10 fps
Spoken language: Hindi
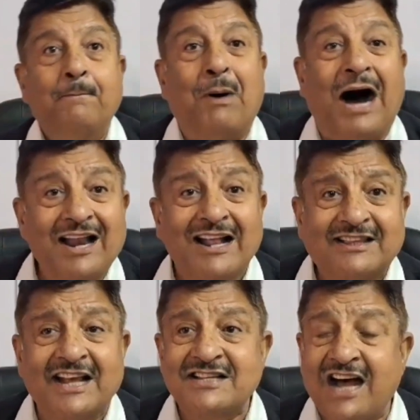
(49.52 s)
भारत
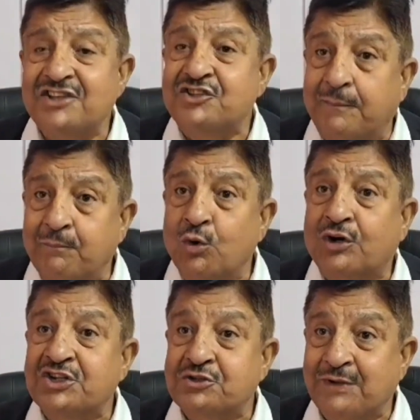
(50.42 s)
के साथ जम्मू
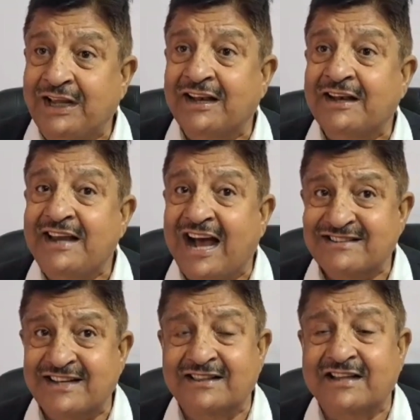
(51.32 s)
कश्मीर
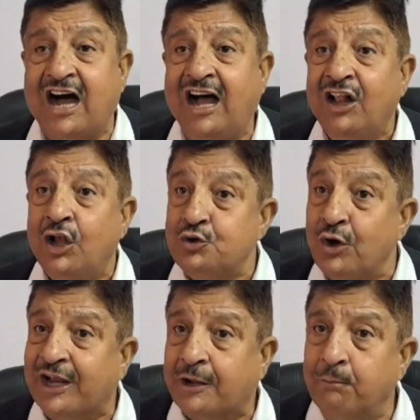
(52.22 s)
रियासत का जो
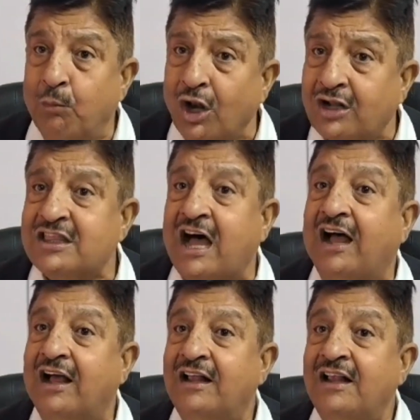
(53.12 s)
एक मुल्क
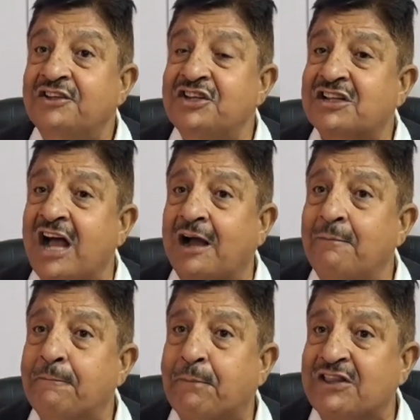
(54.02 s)
था जिसका
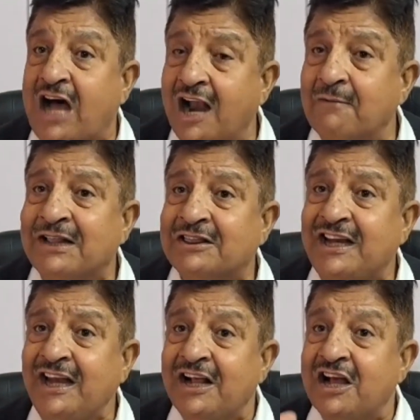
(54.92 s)
कभी
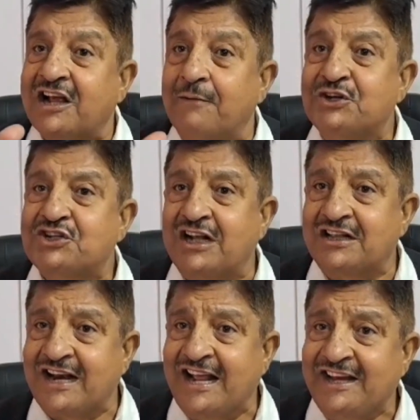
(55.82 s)
प्रधानमंत्री कभी
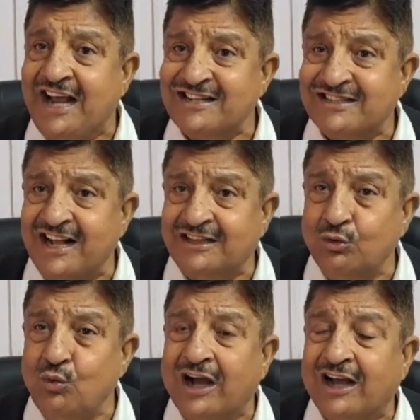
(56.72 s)
सदर रियासत
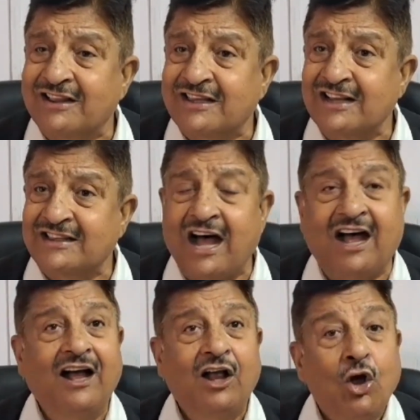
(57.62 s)
हुआ करता था
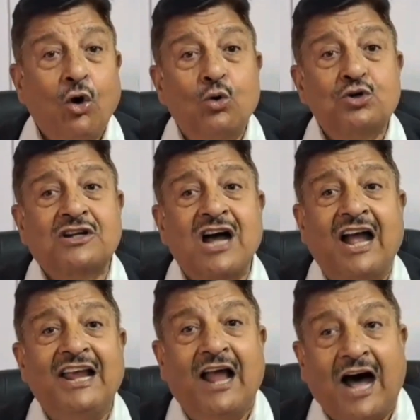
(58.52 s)

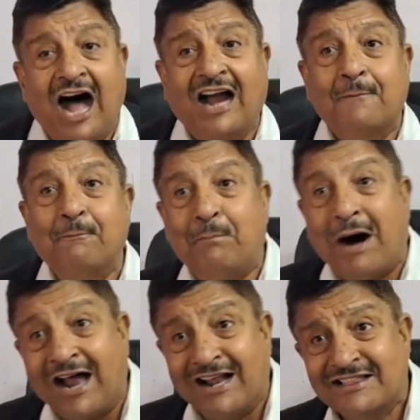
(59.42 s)
उसका इलाहाक
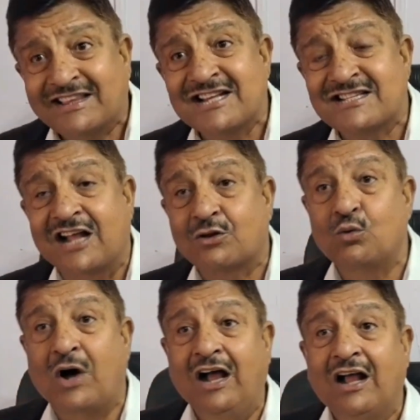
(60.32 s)
भारत के साथ
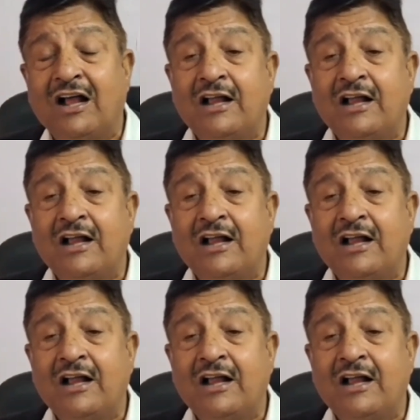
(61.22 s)
हुआ